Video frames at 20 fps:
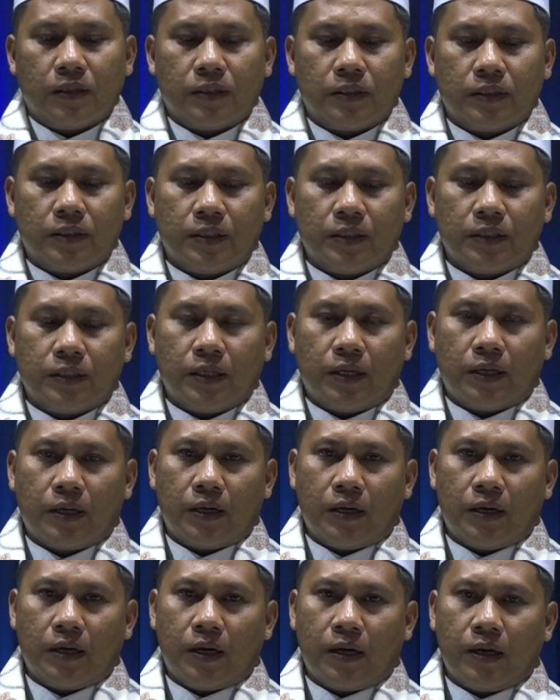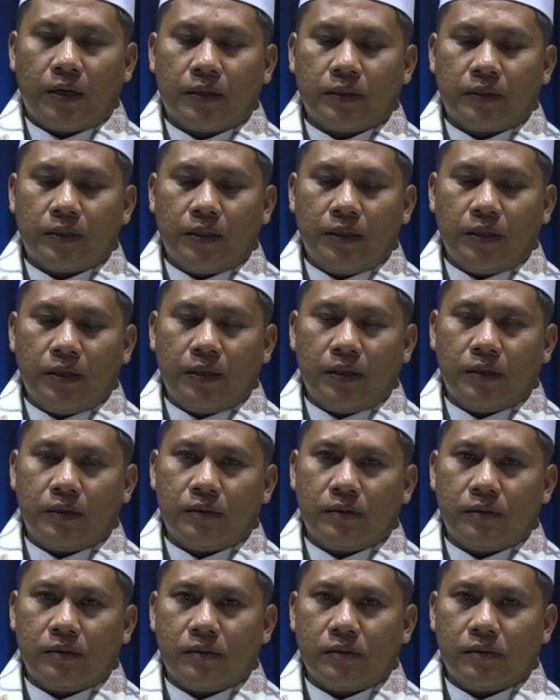Secara arti
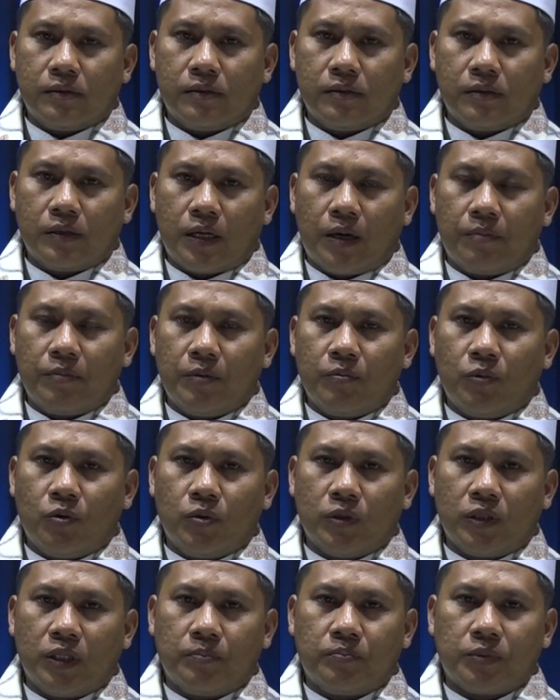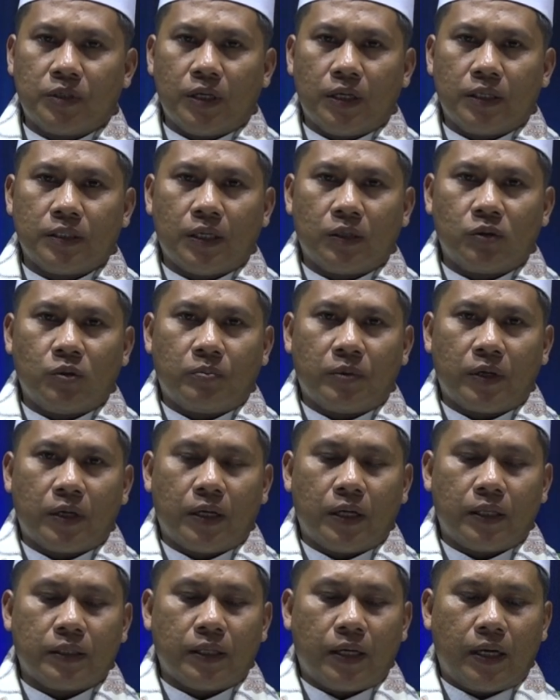kami mengutip salah satu
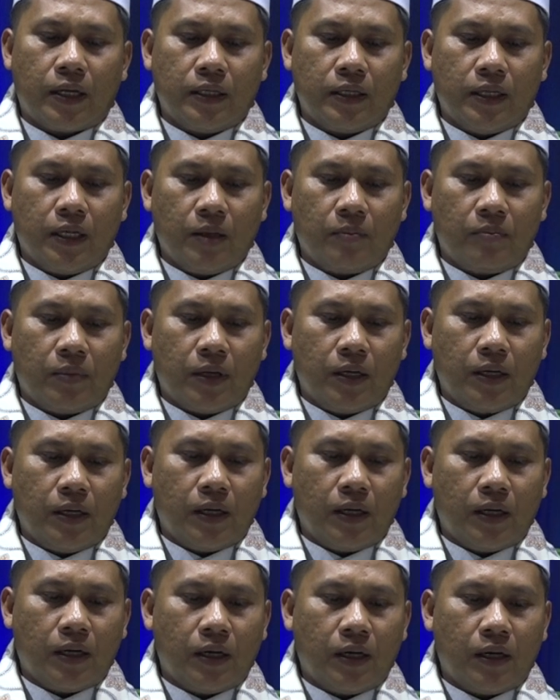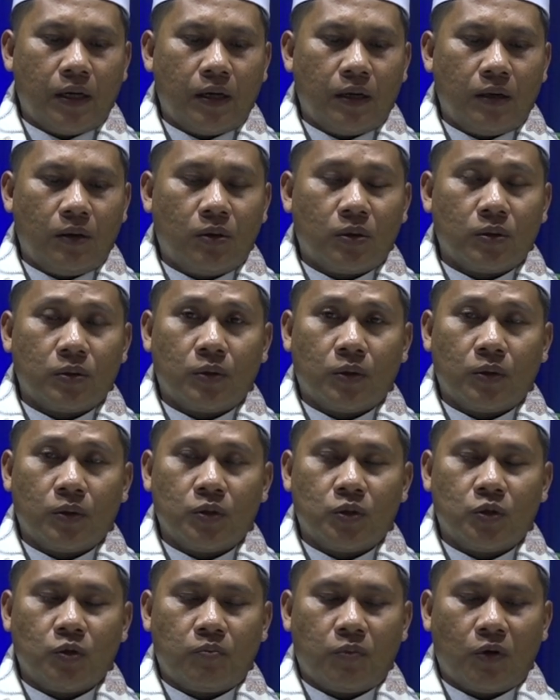perkataan daripada Dr.
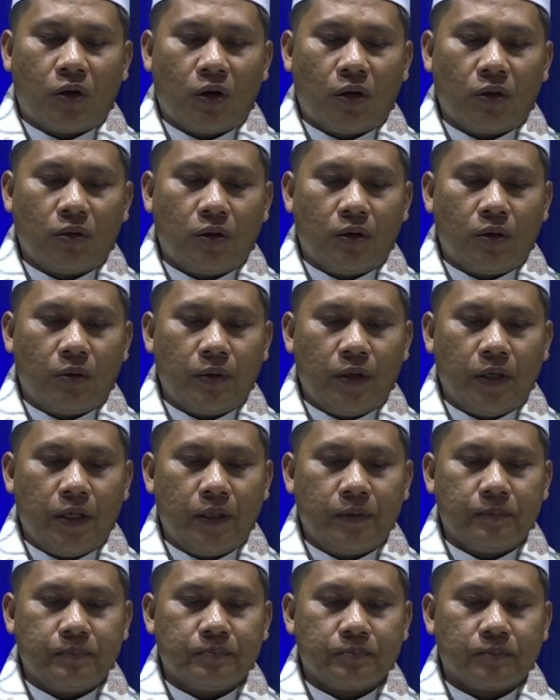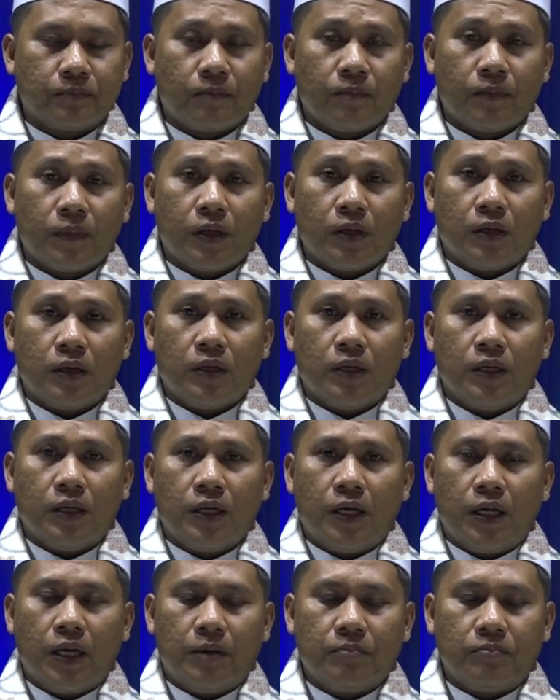Yusuf Qardawi di
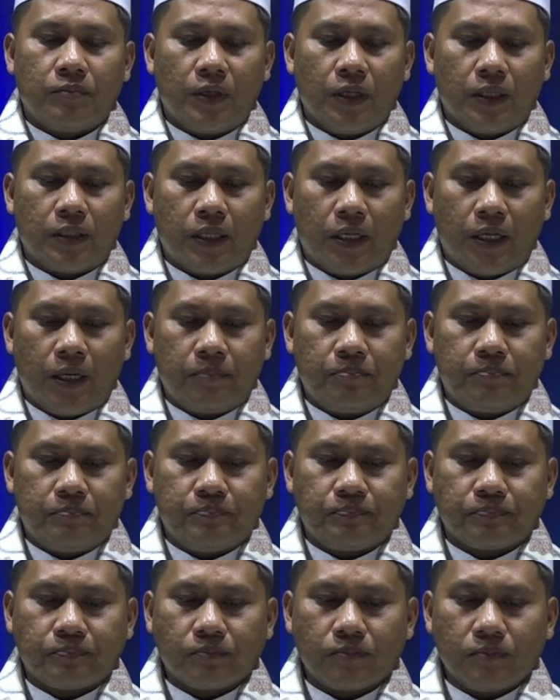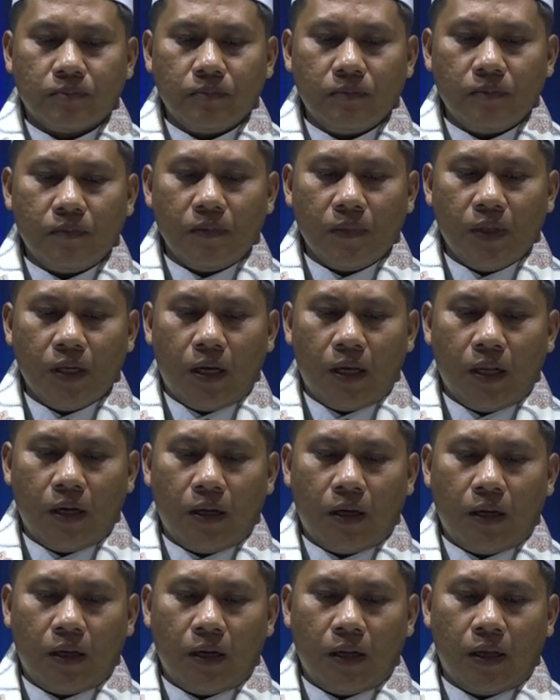dalam kitab
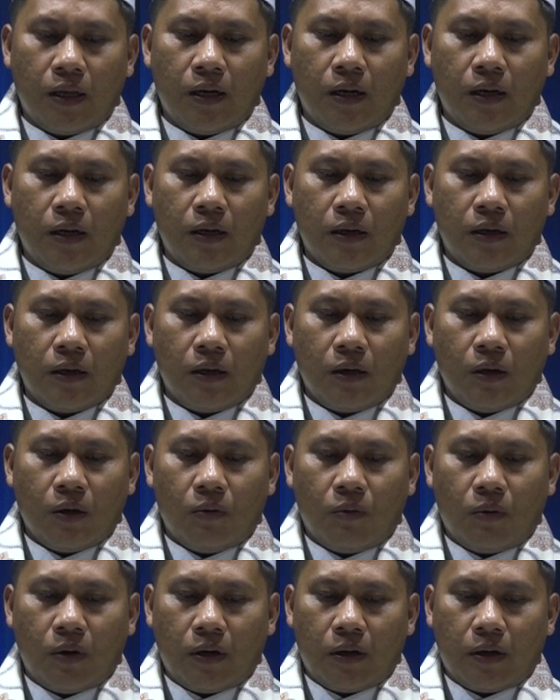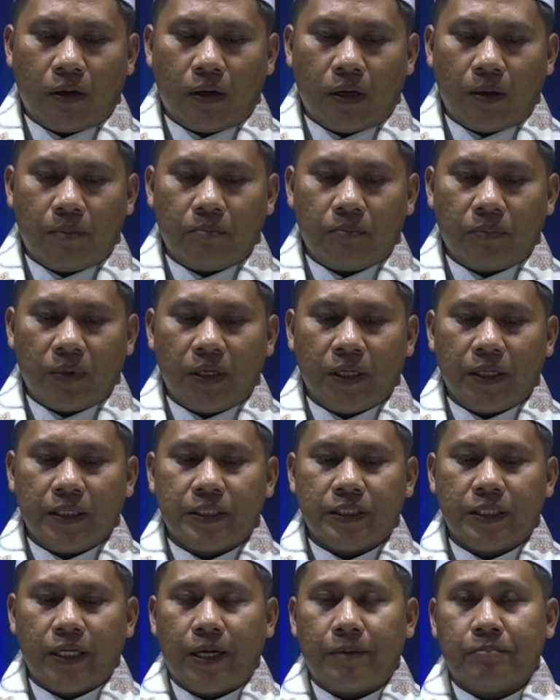Al-Halal wal Haram fil
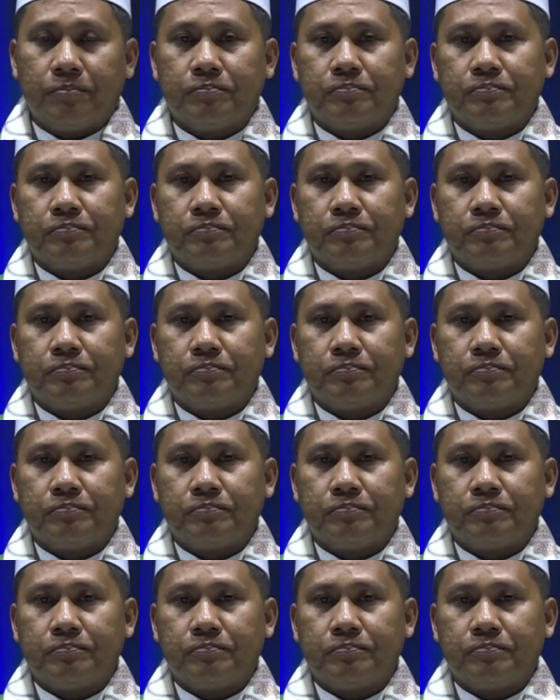Islam.